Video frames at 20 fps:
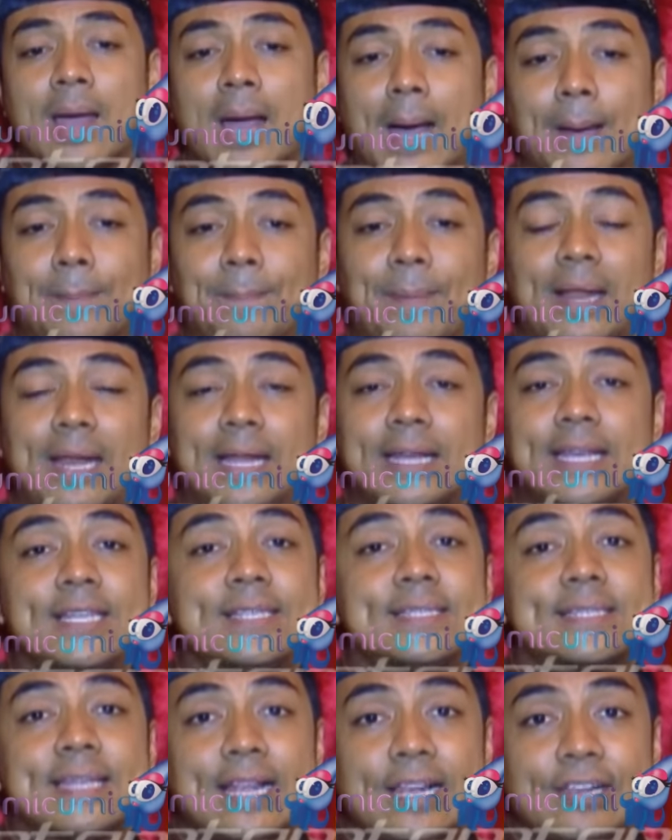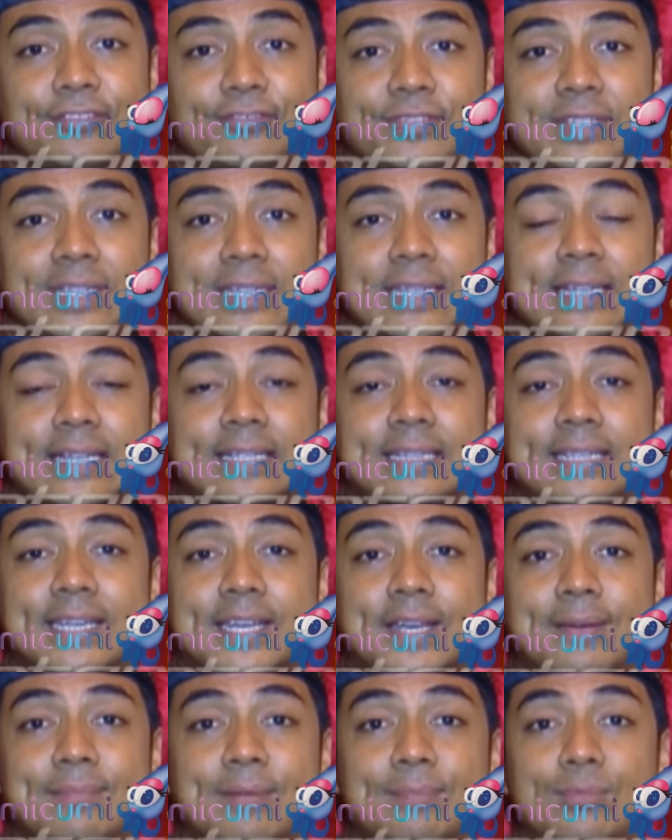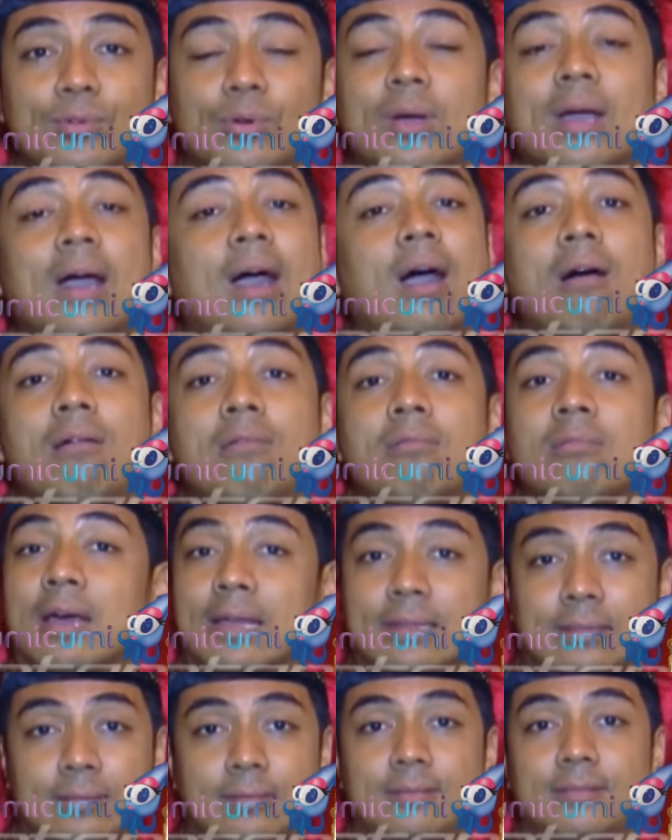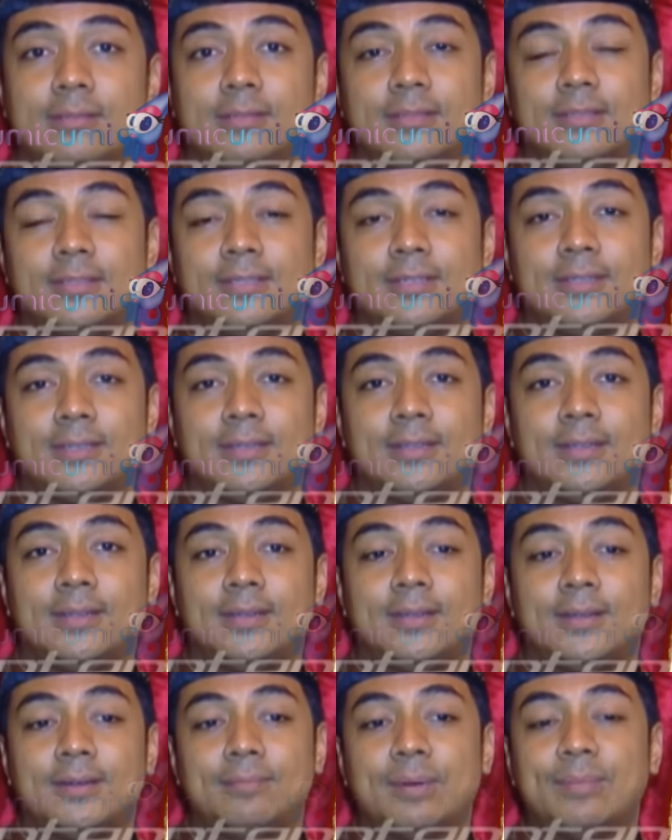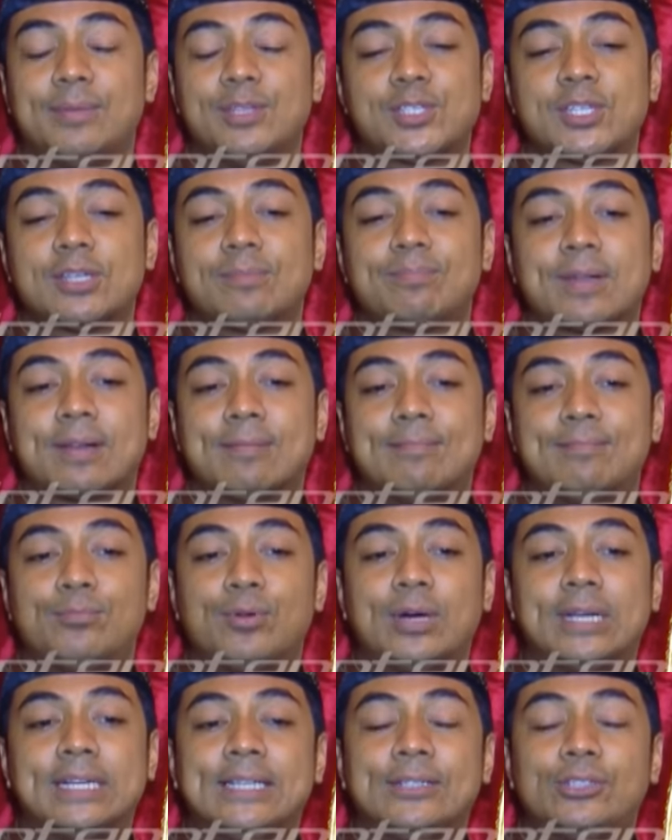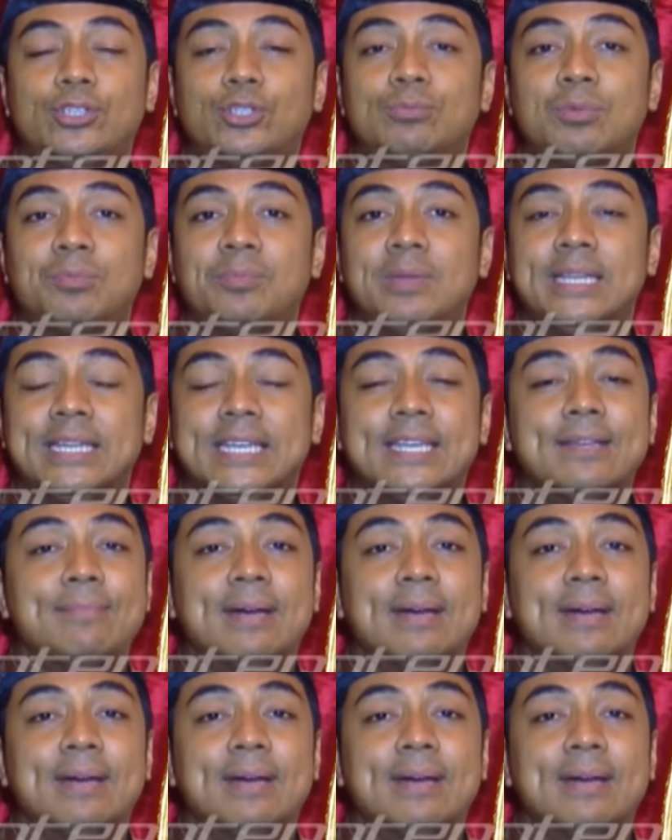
apalagi selfie ketika membuka aurat. Pemirsa perempuan itu memiliki